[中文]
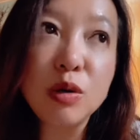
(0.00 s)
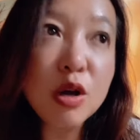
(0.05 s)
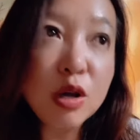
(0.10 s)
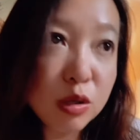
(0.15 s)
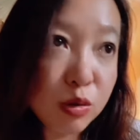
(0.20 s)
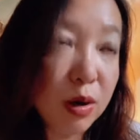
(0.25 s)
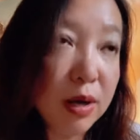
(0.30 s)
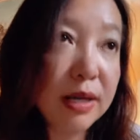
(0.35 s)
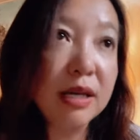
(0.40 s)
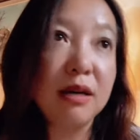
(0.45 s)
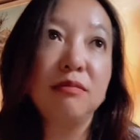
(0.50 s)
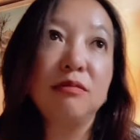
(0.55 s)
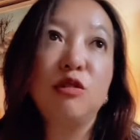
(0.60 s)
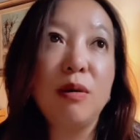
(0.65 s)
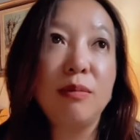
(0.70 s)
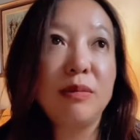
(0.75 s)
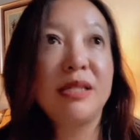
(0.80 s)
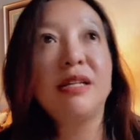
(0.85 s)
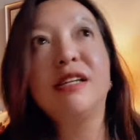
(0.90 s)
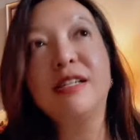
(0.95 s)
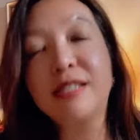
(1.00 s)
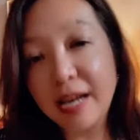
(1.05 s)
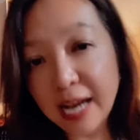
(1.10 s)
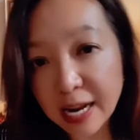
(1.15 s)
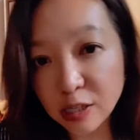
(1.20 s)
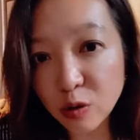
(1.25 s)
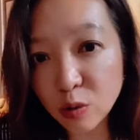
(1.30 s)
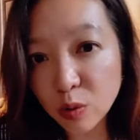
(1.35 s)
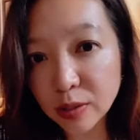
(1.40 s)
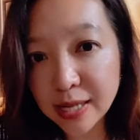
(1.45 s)
所以我们现在在看
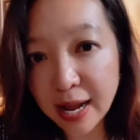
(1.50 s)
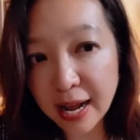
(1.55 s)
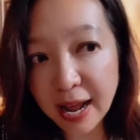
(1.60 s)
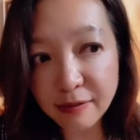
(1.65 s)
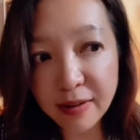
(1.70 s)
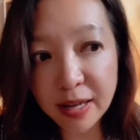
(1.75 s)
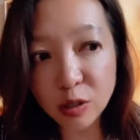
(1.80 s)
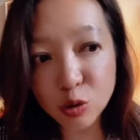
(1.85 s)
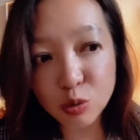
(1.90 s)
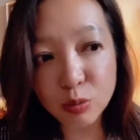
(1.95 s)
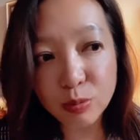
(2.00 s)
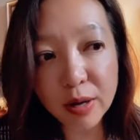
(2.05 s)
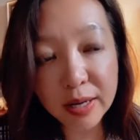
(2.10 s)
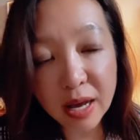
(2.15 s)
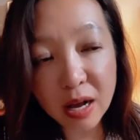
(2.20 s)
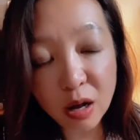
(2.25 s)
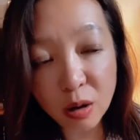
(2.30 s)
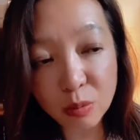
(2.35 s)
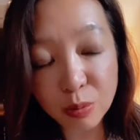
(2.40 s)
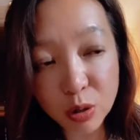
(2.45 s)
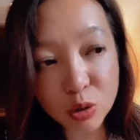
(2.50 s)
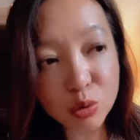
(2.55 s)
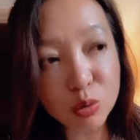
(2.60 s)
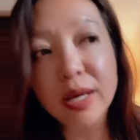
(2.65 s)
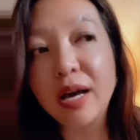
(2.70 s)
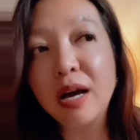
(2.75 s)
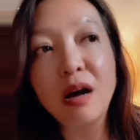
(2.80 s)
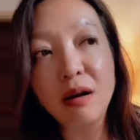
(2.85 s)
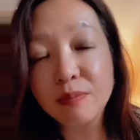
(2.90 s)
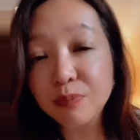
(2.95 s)
生活在海外的主播也好，博主
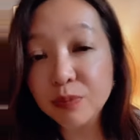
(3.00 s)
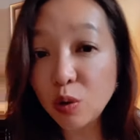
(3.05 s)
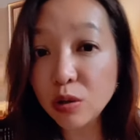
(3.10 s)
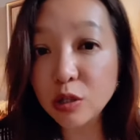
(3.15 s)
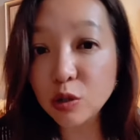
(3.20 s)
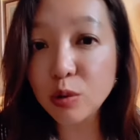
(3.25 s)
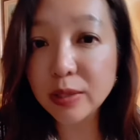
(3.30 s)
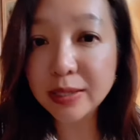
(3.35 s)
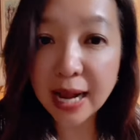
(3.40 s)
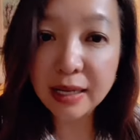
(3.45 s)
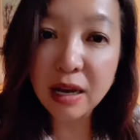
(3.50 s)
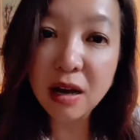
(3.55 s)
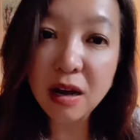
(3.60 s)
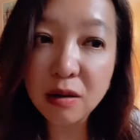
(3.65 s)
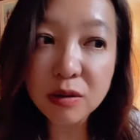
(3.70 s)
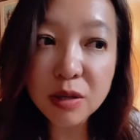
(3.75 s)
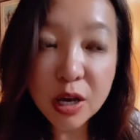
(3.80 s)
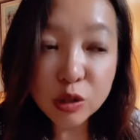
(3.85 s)
也好，或者作家也好，